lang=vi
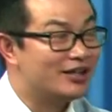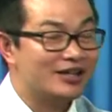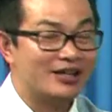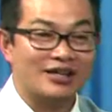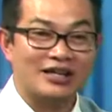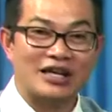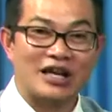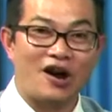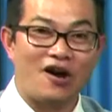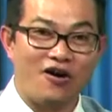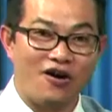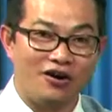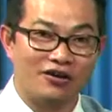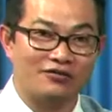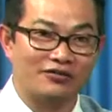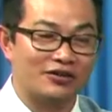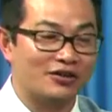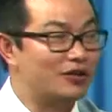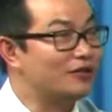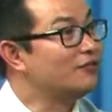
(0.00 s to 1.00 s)

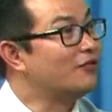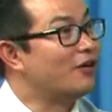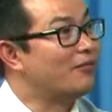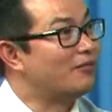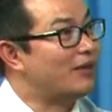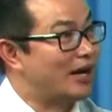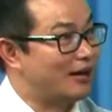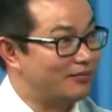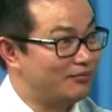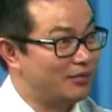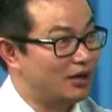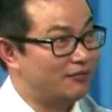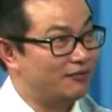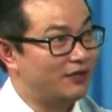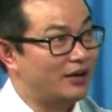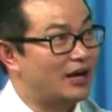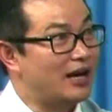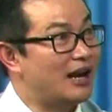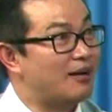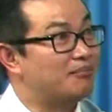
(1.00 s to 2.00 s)
còn chuyển phòng mạch mình
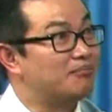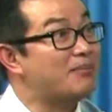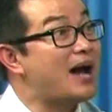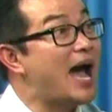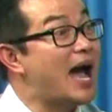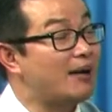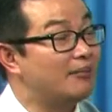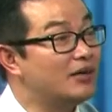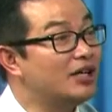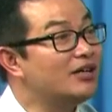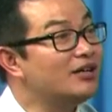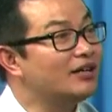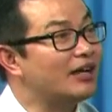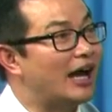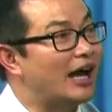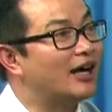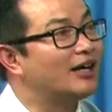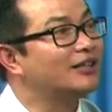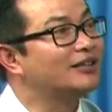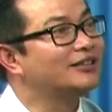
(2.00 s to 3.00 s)
phải làm ba bước
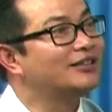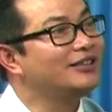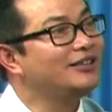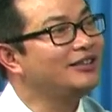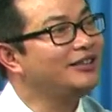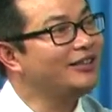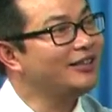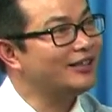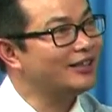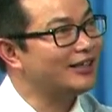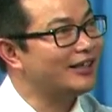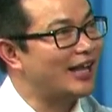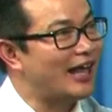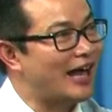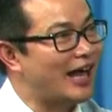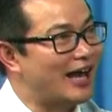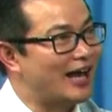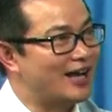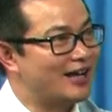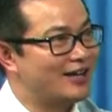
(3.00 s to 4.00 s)
lận thứ nhất
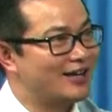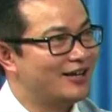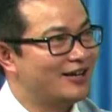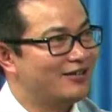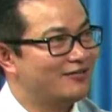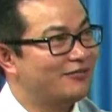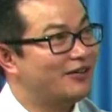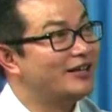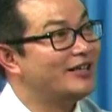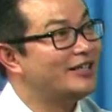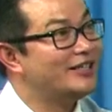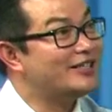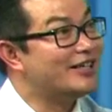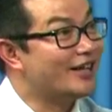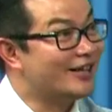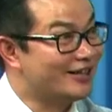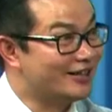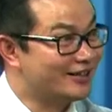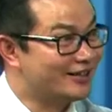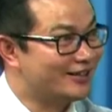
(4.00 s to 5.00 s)
là
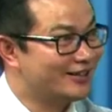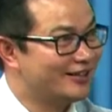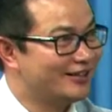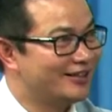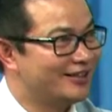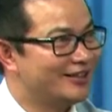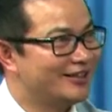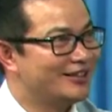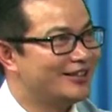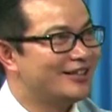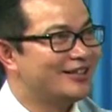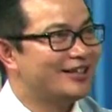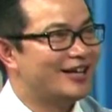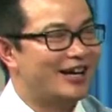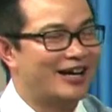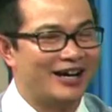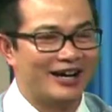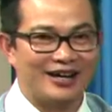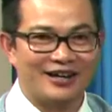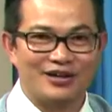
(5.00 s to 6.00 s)
furniture ừ.
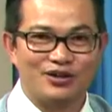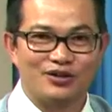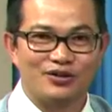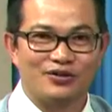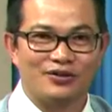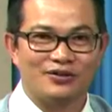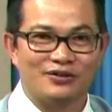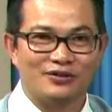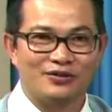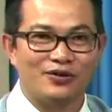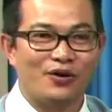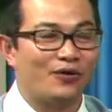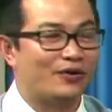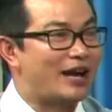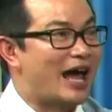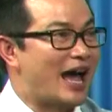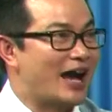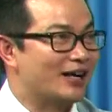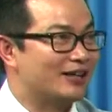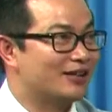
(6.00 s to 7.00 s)
à, đồ
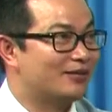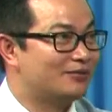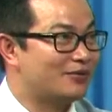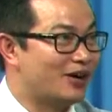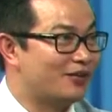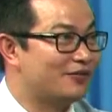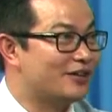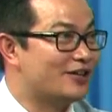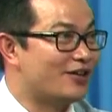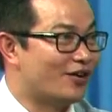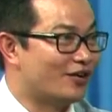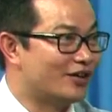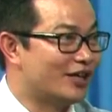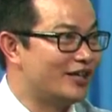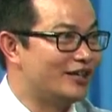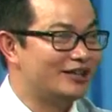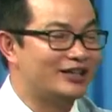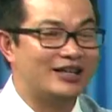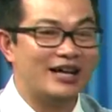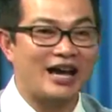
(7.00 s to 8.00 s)
đạc trong đó phải dọn
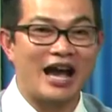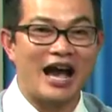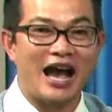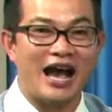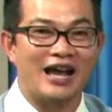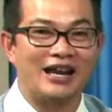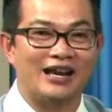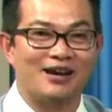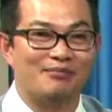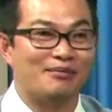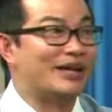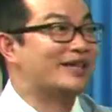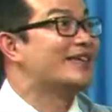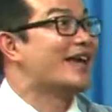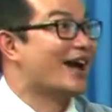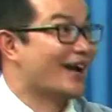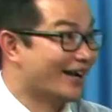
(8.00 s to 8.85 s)
đi thứ hai là bệnh nhân